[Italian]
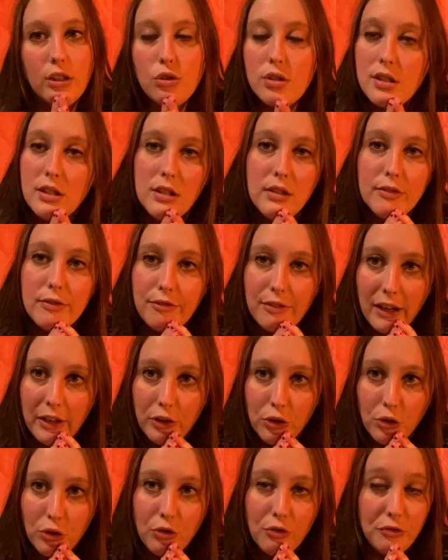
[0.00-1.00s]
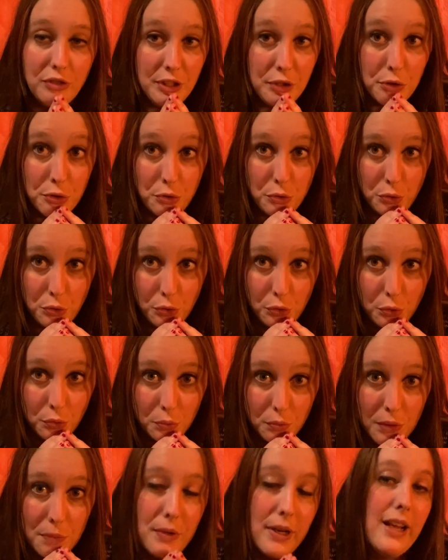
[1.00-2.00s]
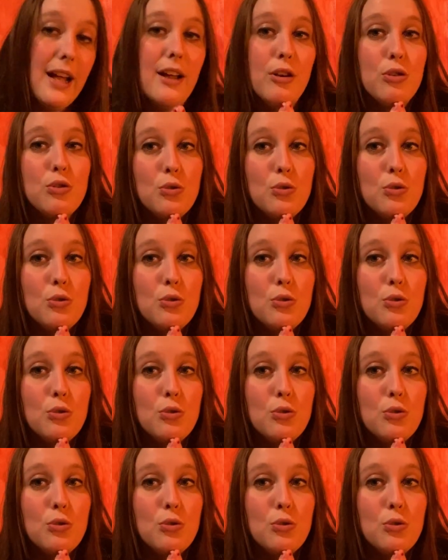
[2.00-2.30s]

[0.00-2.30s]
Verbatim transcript: così, fanno video su YouTube perché hanno